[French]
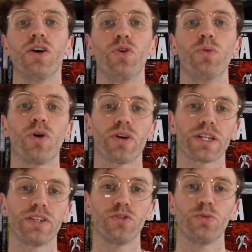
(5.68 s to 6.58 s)
le manga
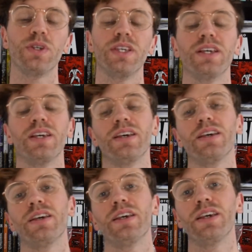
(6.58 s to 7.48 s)
qui suit
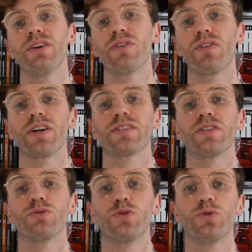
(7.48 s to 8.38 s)
et on va voir ça
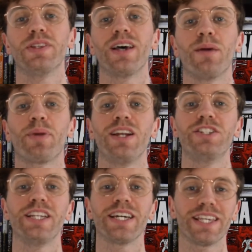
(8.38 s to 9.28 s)
tout de suite après le
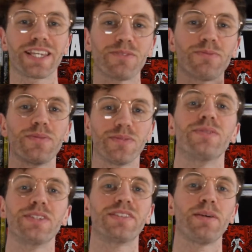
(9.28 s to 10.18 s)
générique.
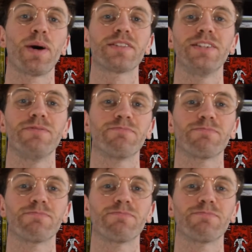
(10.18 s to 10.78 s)
C'est parti